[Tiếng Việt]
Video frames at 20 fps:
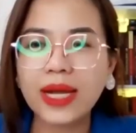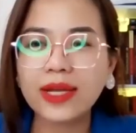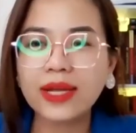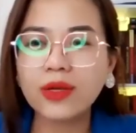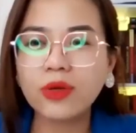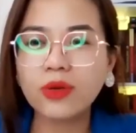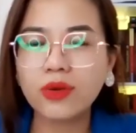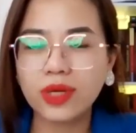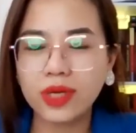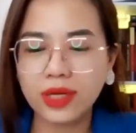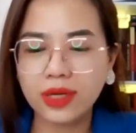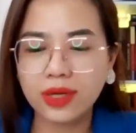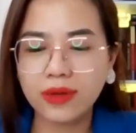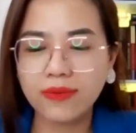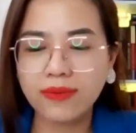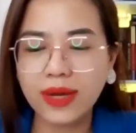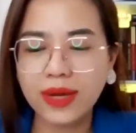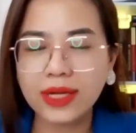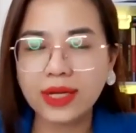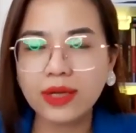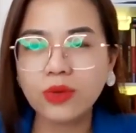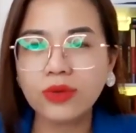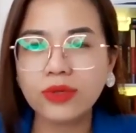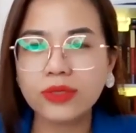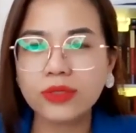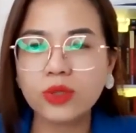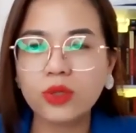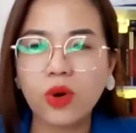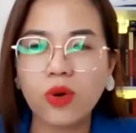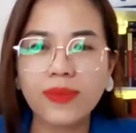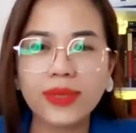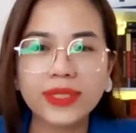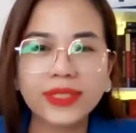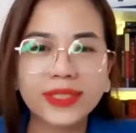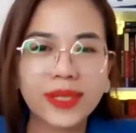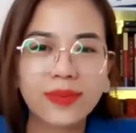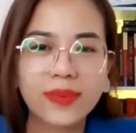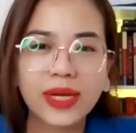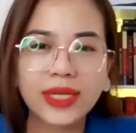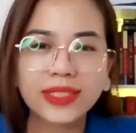ba cái quyển và cái quyển sổ mà
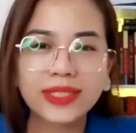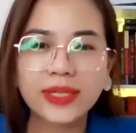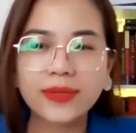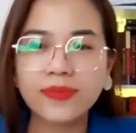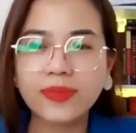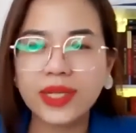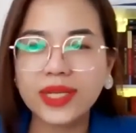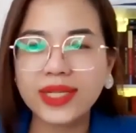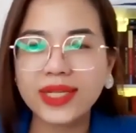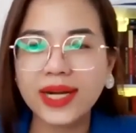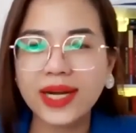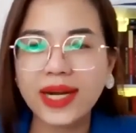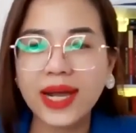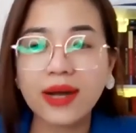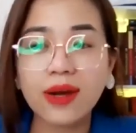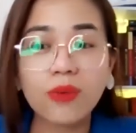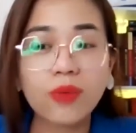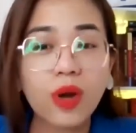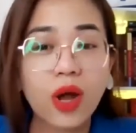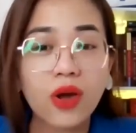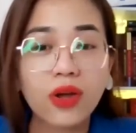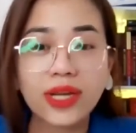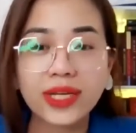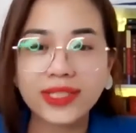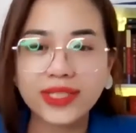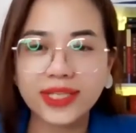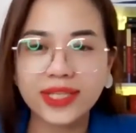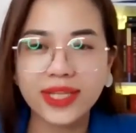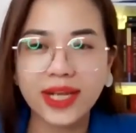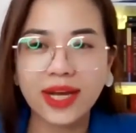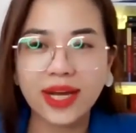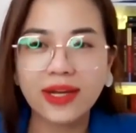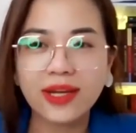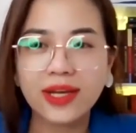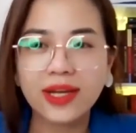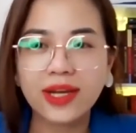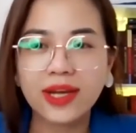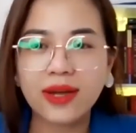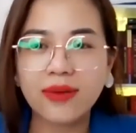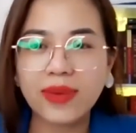chép livestream thì Thanh An không nói các anh chị nhé
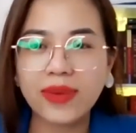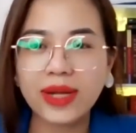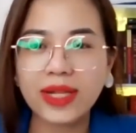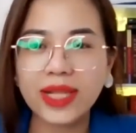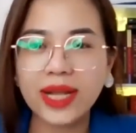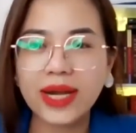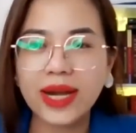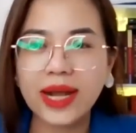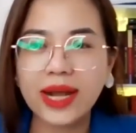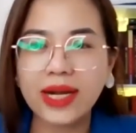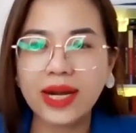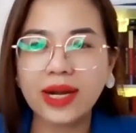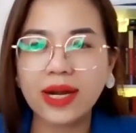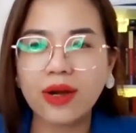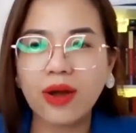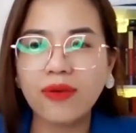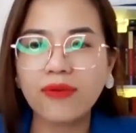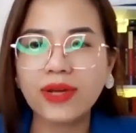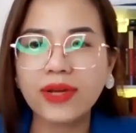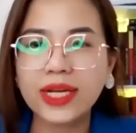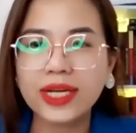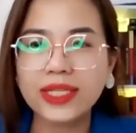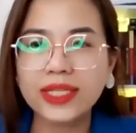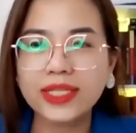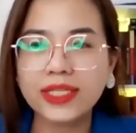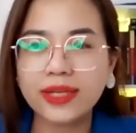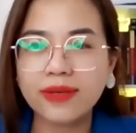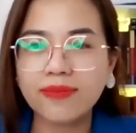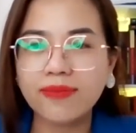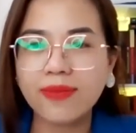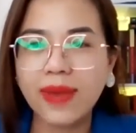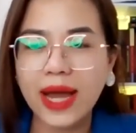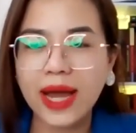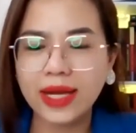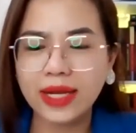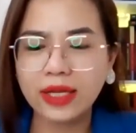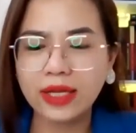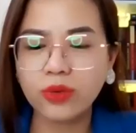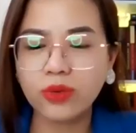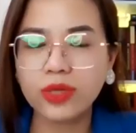à, mà Thanh An đang nói với các anh chị
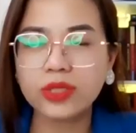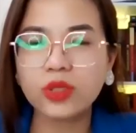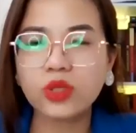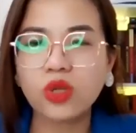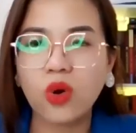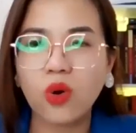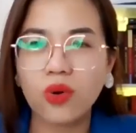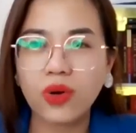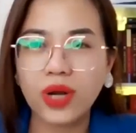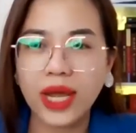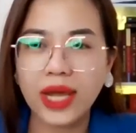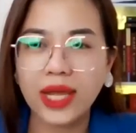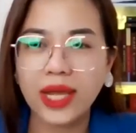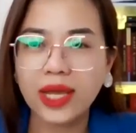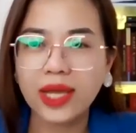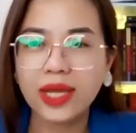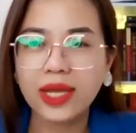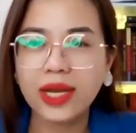ba cái quyển sổ này